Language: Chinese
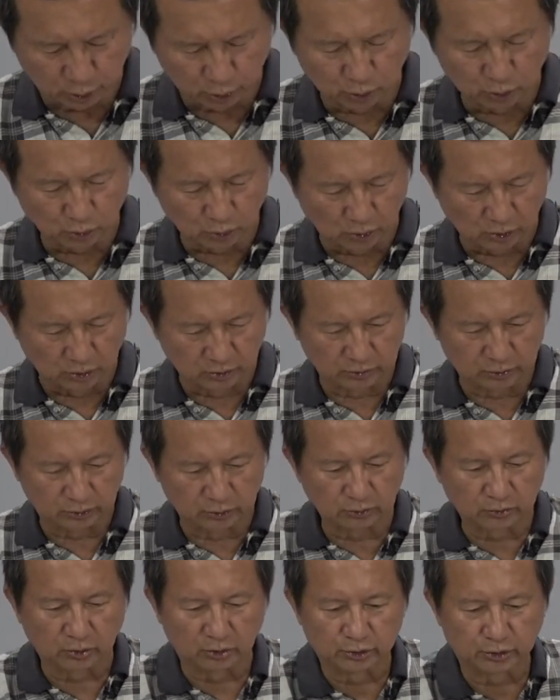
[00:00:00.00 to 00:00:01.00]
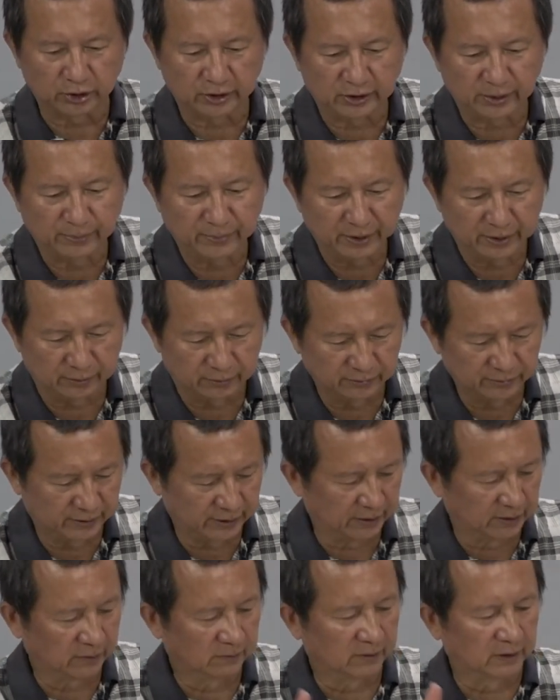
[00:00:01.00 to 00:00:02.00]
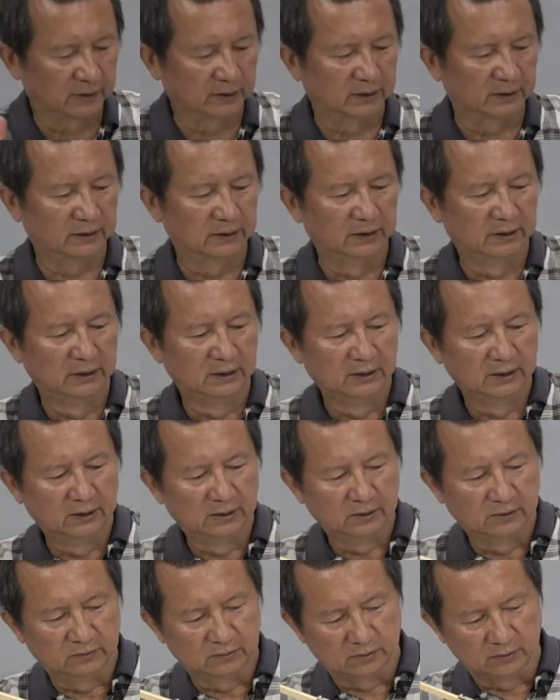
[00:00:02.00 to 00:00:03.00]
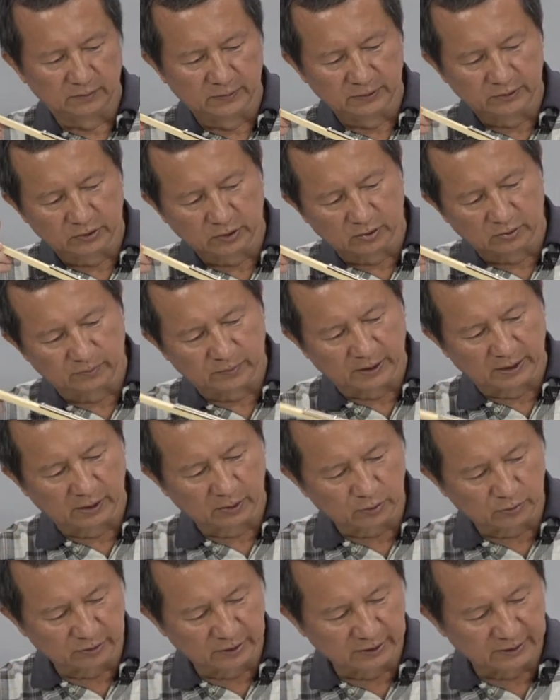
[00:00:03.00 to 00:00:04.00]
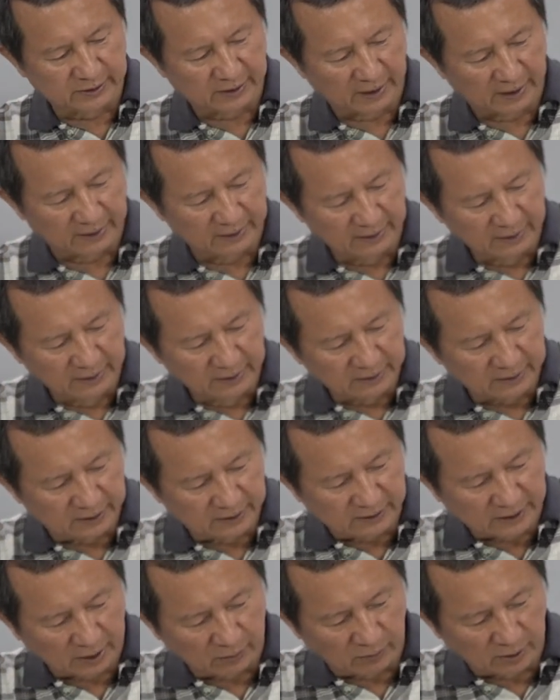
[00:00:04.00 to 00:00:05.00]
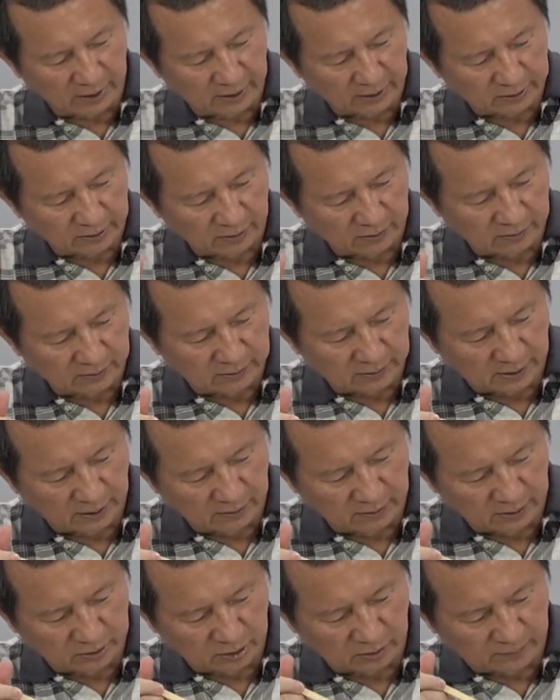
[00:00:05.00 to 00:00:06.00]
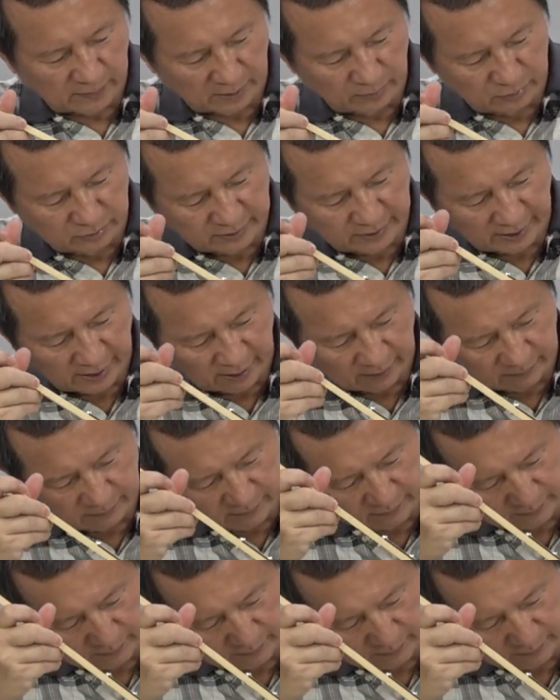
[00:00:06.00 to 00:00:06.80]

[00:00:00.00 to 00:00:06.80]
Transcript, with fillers: 如果如果确定没有问题的话呢，我们就把它固定起来，底下挖个洞，然后呢就把木条